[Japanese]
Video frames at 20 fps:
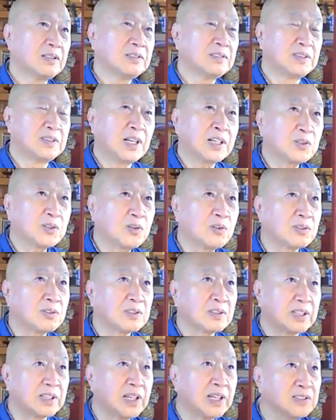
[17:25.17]
だけ
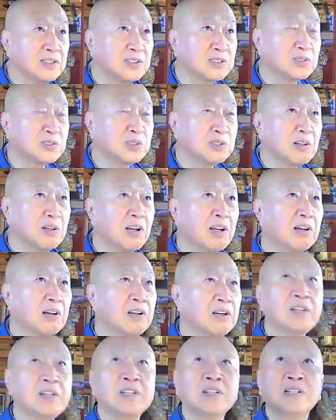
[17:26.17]
ど、現実には
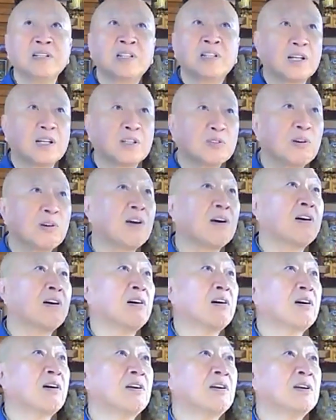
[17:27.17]
光は
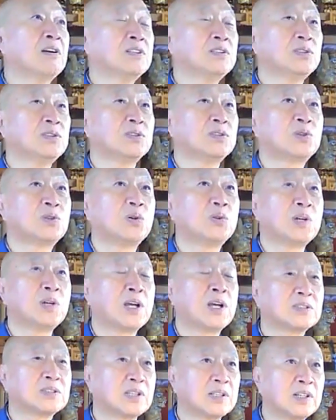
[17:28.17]
そういう
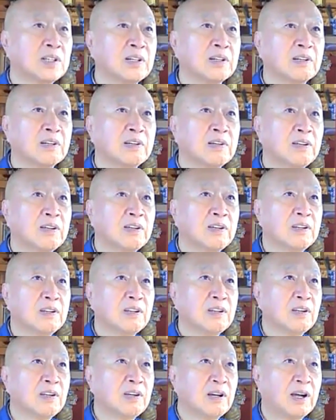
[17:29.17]
速さで
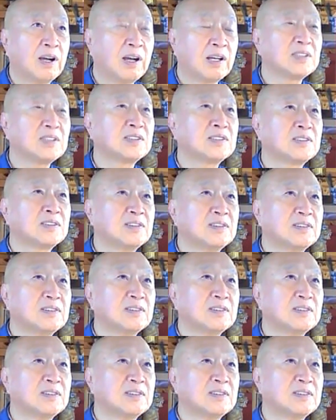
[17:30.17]
走